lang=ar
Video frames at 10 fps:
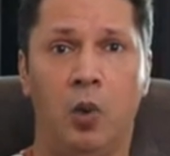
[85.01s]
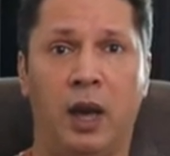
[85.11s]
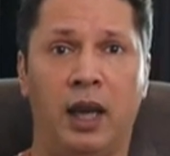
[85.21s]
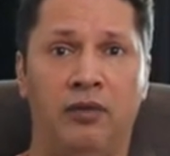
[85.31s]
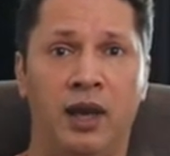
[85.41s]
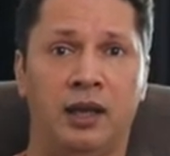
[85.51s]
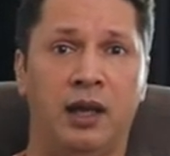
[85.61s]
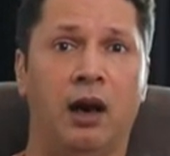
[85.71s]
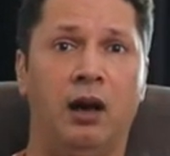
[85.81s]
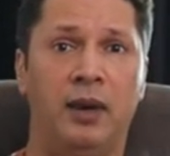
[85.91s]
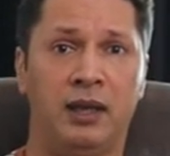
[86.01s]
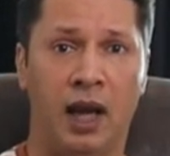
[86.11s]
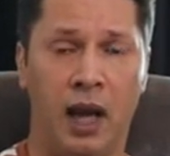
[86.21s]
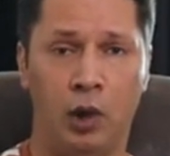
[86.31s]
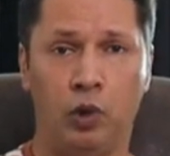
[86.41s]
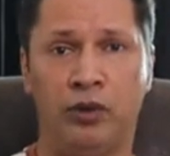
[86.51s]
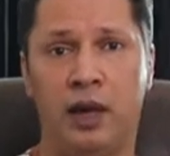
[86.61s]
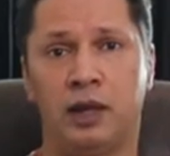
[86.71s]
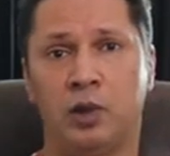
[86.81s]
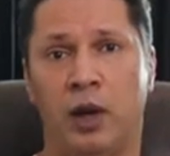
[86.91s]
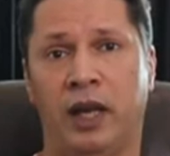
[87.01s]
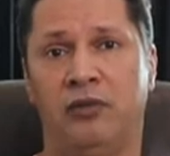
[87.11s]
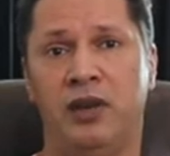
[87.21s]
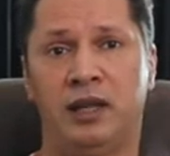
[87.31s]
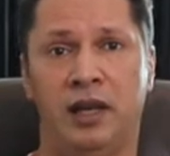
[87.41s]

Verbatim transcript: وكيفية إقامة تحالفات وكيفية